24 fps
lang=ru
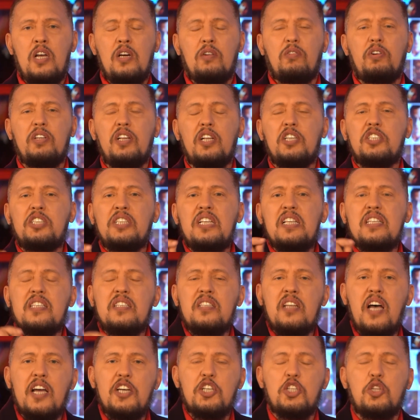Вы должны
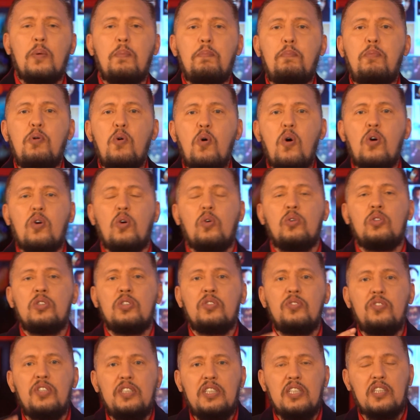знать, что Бог,
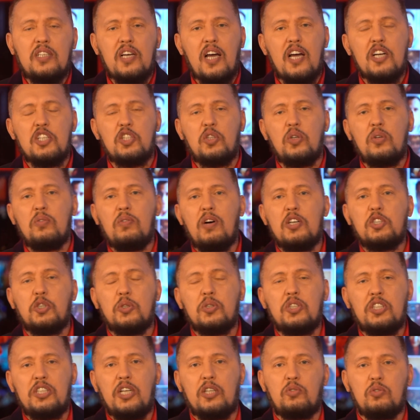Он видит каждую
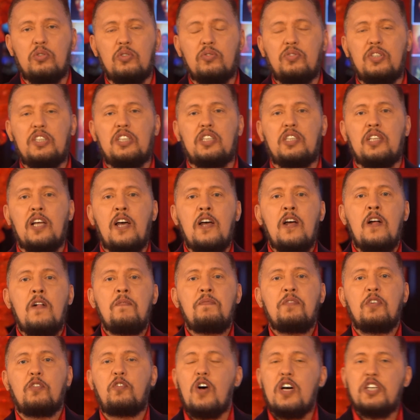вашу жертву, Он видит
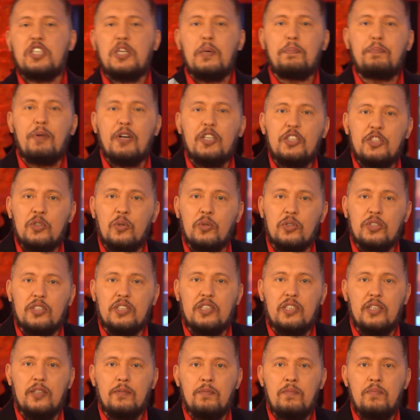ваши
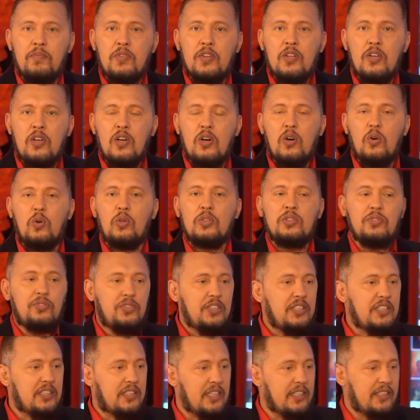партнерские. Он
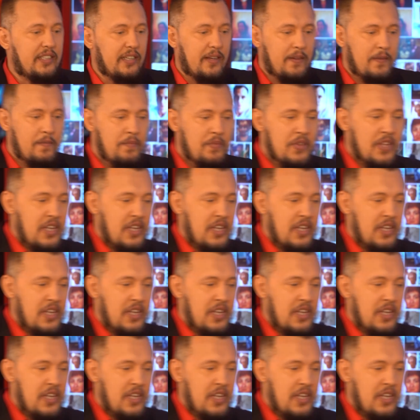видит это.